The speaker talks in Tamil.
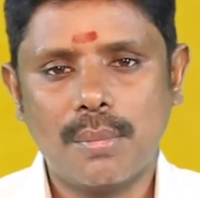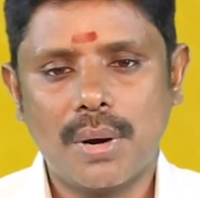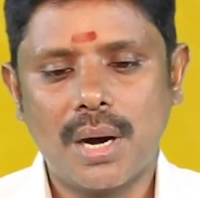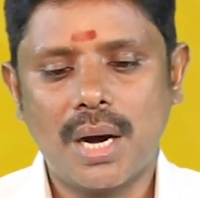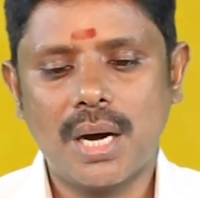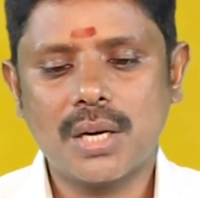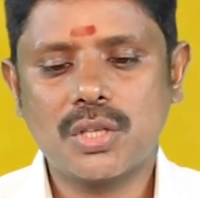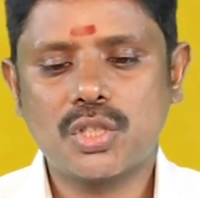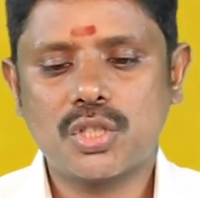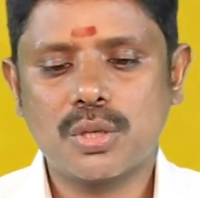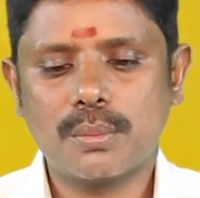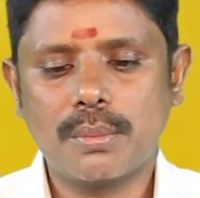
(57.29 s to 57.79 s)

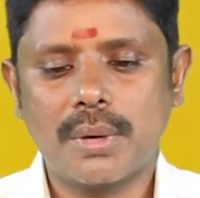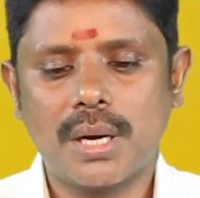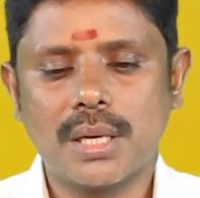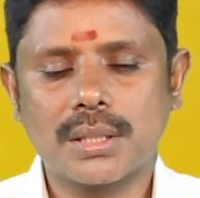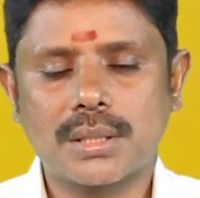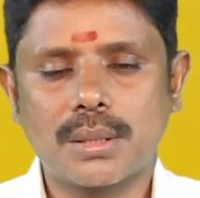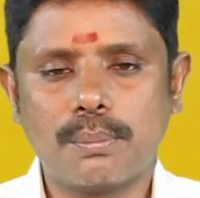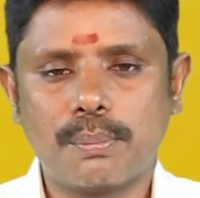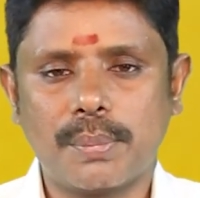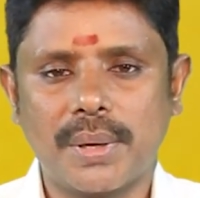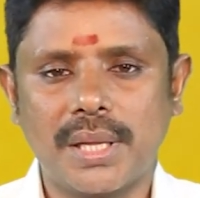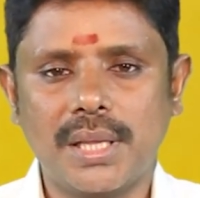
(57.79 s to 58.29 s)
மார்ச்
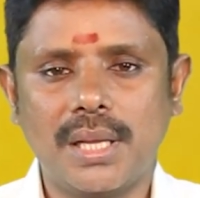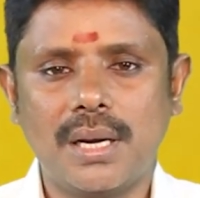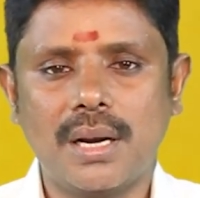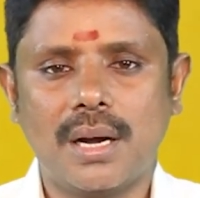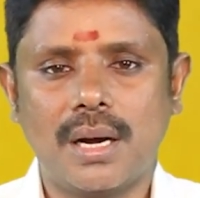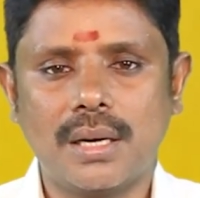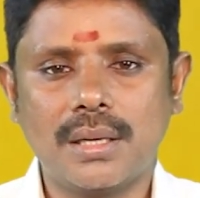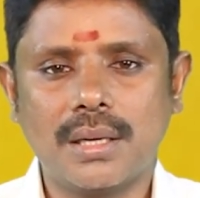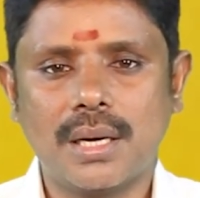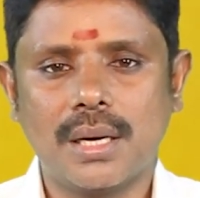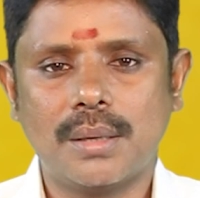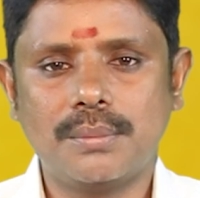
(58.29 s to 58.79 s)
மாதம்
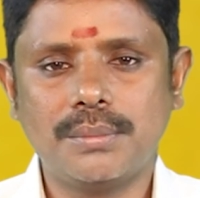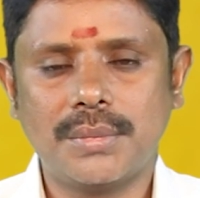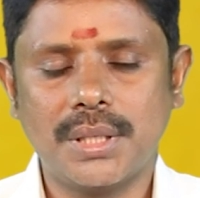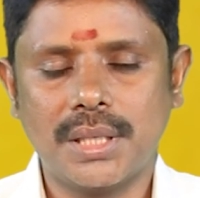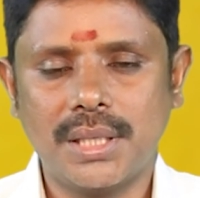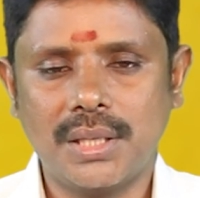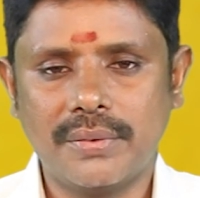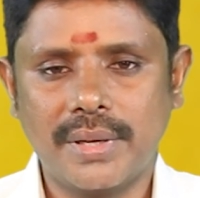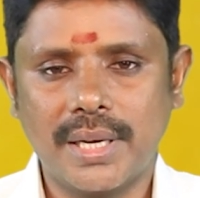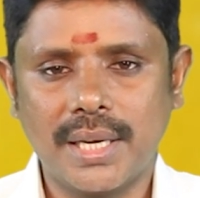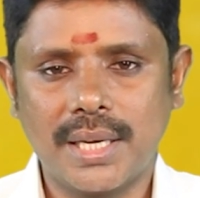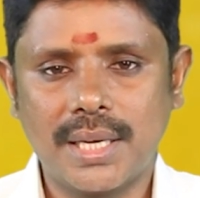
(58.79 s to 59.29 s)
பதினான்காம்
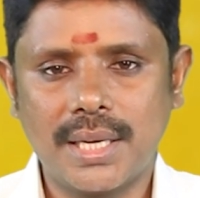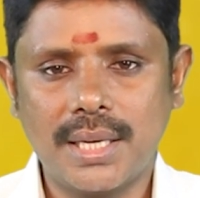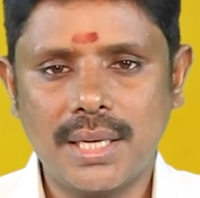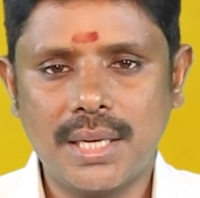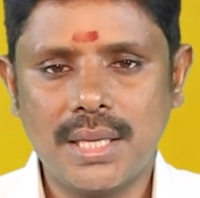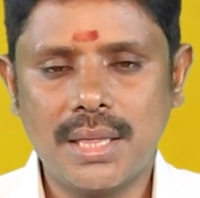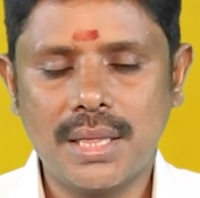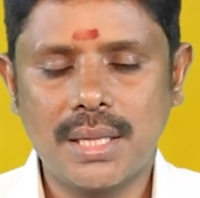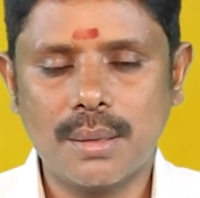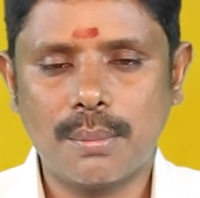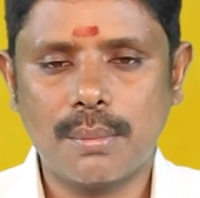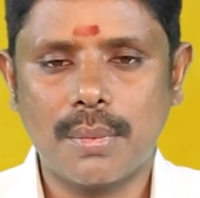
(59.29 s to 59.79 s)
தேதி
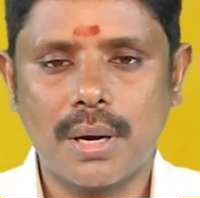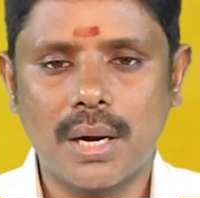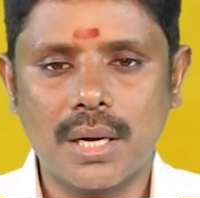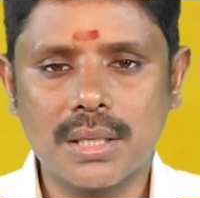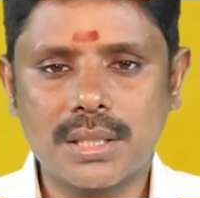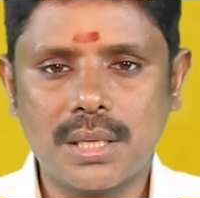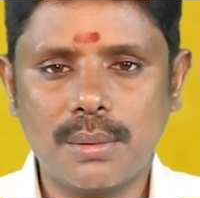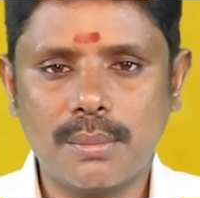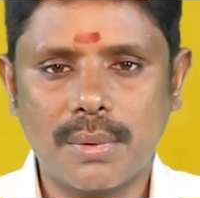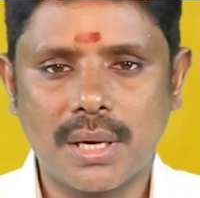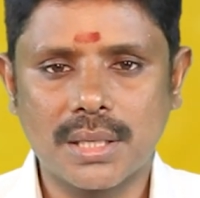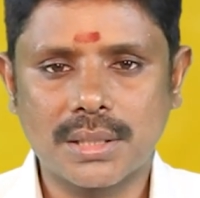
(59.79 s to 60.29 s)
வரைக்கும் இந்த
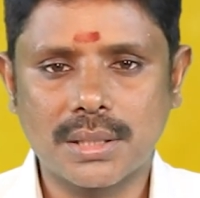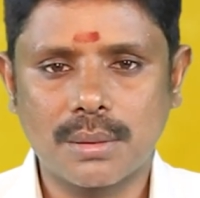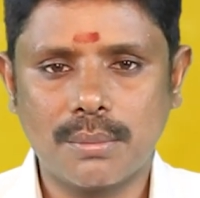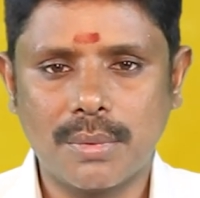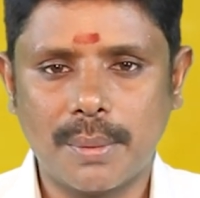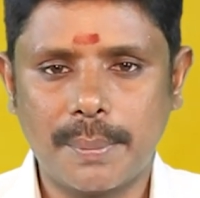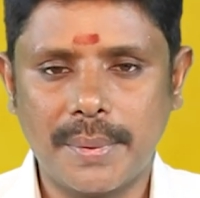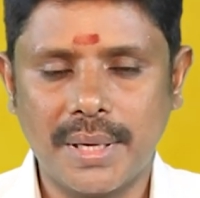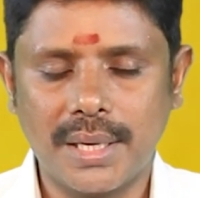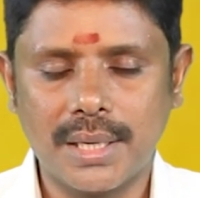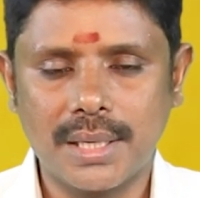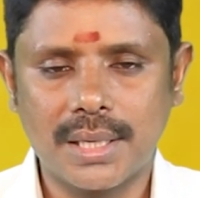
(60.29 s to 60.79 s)
மாசி
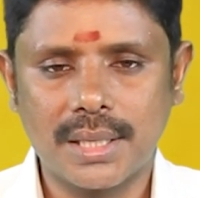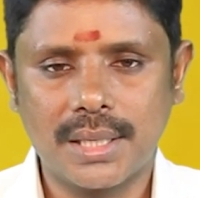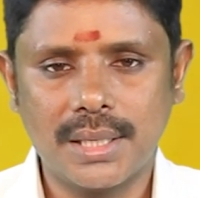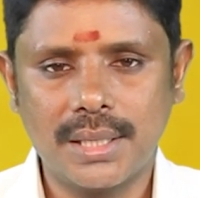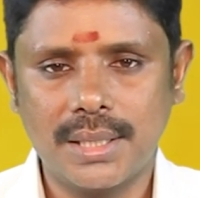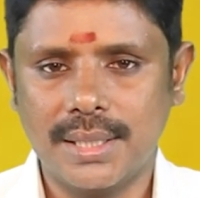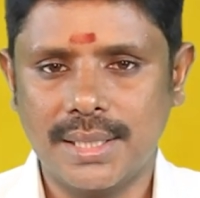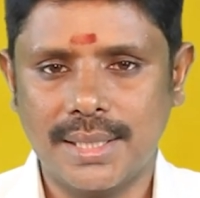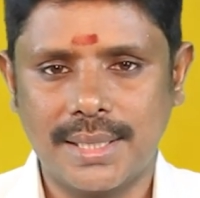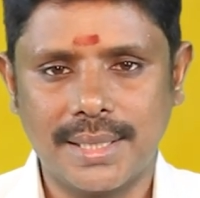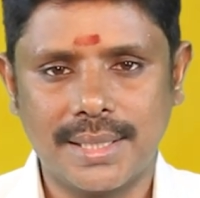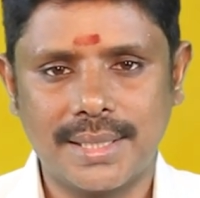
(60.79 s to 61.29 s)
மாதம் அப்படிங்கிறது
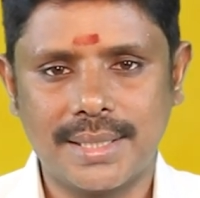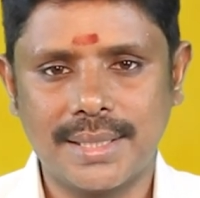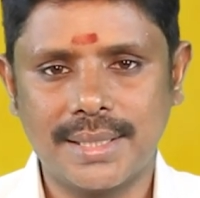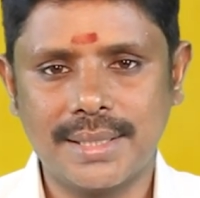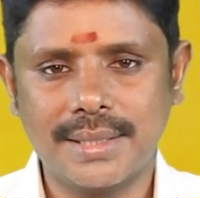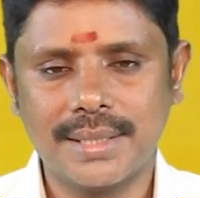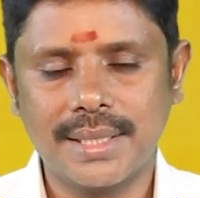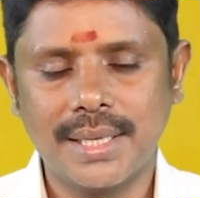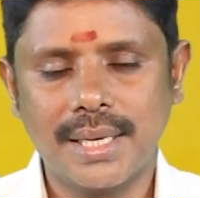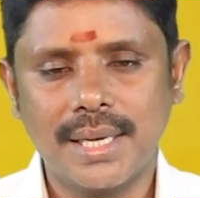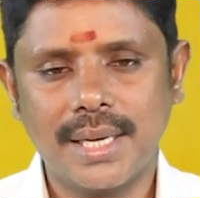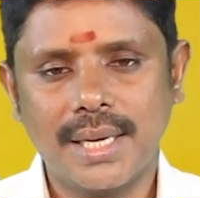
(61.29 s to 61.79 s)

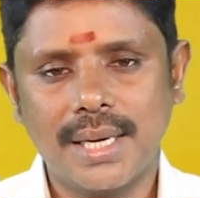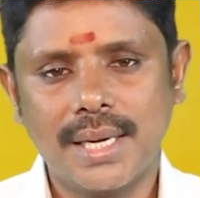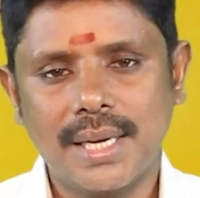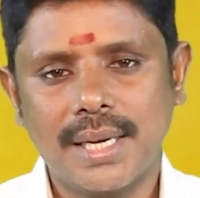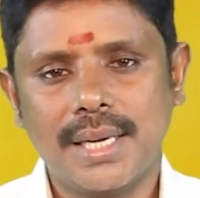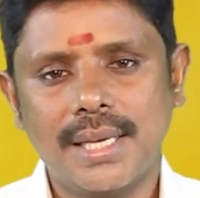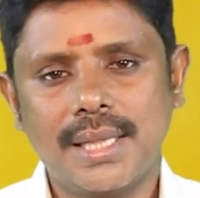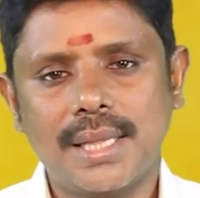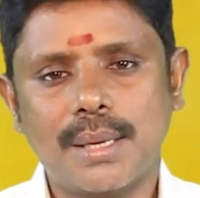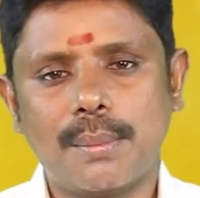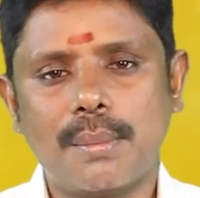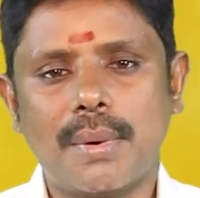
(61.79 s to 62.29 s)
இருக்குது
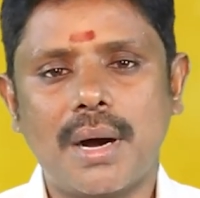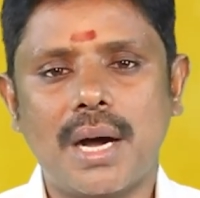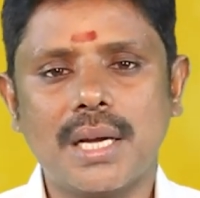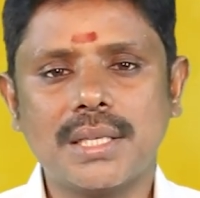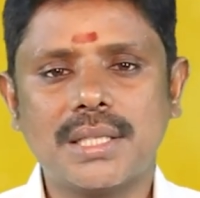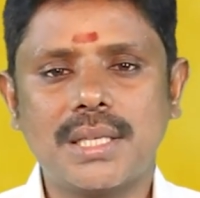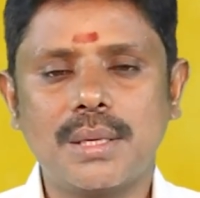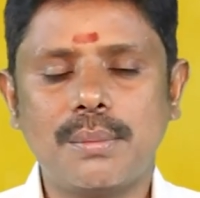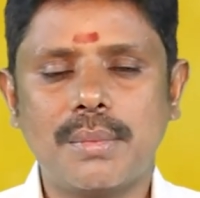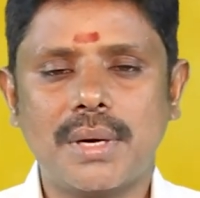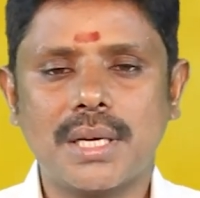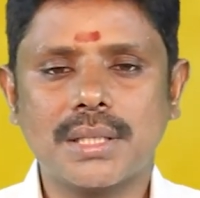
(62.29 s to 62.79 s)
இந்த
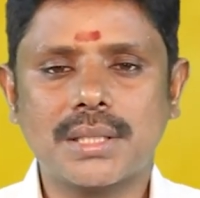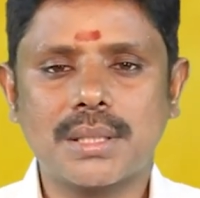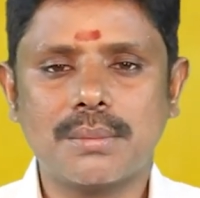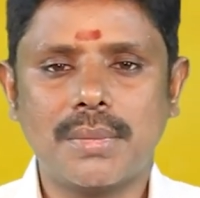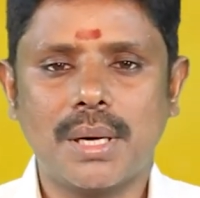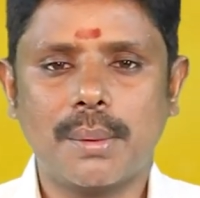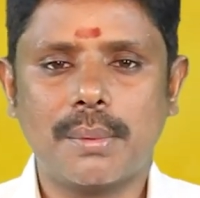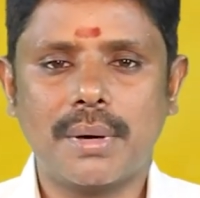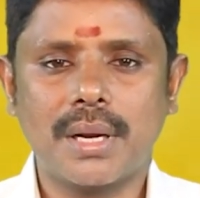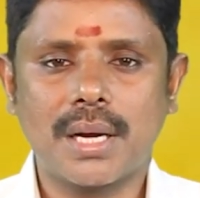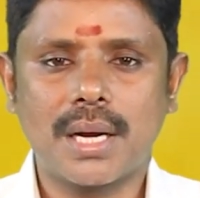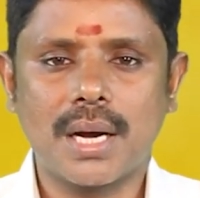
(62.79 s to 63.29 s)
மாசி
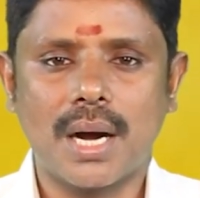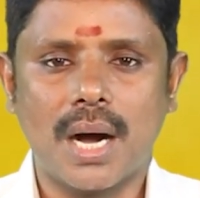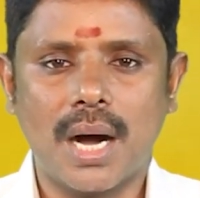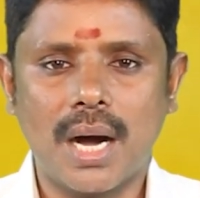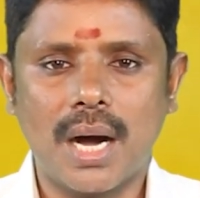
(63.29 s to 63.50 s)
மாதம் நம்மளுக்கு